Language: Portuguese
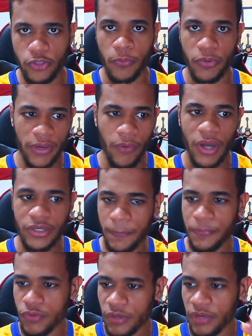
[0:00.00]
Porque eu acho que a
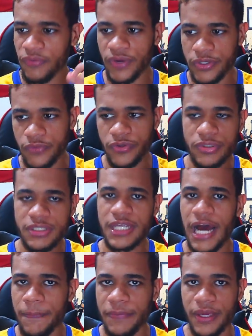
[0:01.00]
pessoa que fez o vídeo
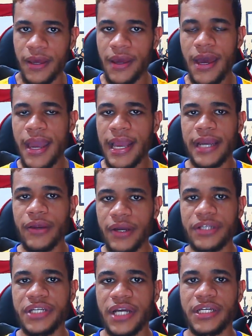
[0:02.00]
sabe que aquilo é
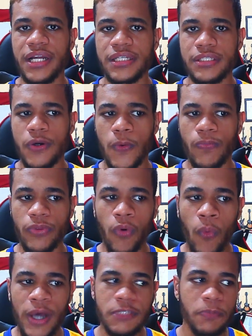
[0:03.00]
antiga geração.
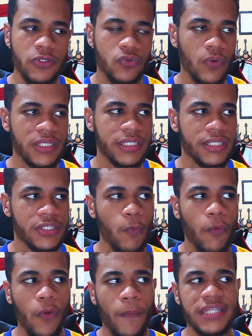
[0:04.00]
Ou as pessoas que são um
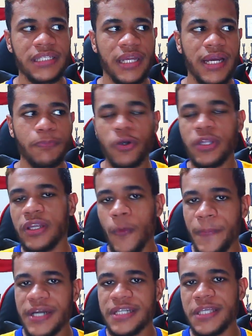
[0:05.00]
pouco mais ligas podem não
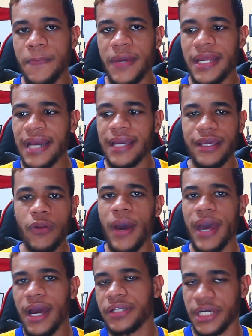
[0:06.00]
perceber que aquilo
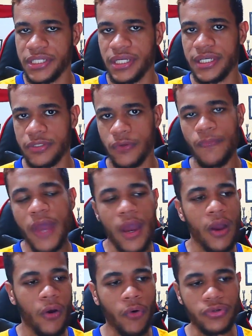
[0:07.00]
é antiga geração.
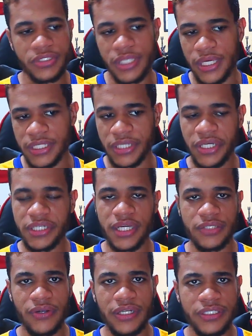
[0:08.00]
Ou seja, a antiga
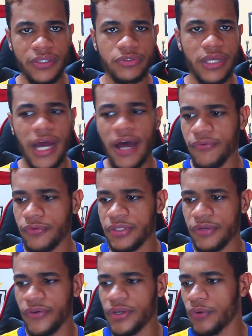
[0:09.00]
geração, além de ter os gráficos
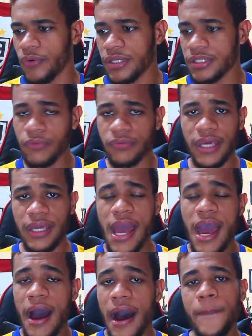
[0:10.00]
inferiores, não tem
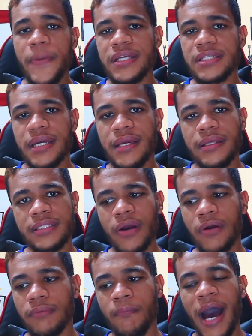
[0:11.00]
a presença
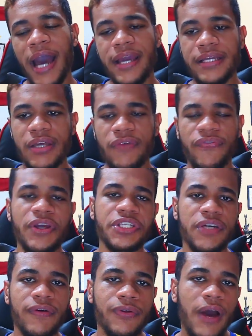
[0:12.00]
mais
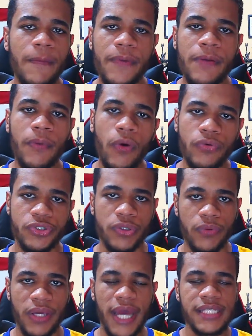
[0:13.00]
efetiva do Hypermotion,
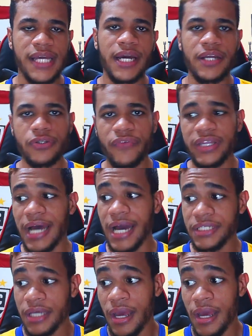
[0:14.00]
que essa é a grande novidade